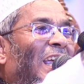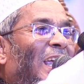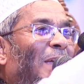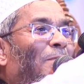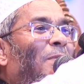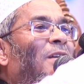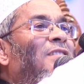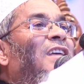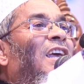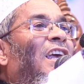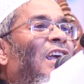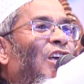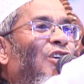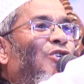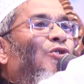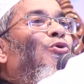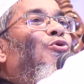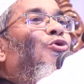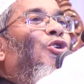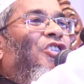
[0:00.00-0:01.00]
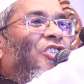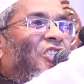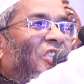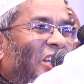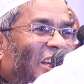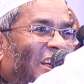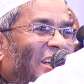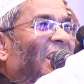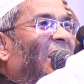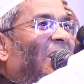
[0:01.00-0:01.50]
ইবলিস হিসু
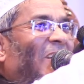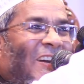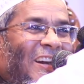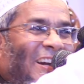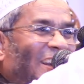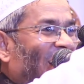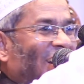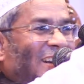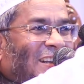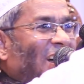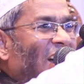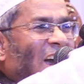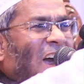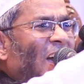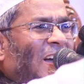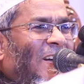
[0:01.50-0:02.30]
করছে কি গন ঠিক না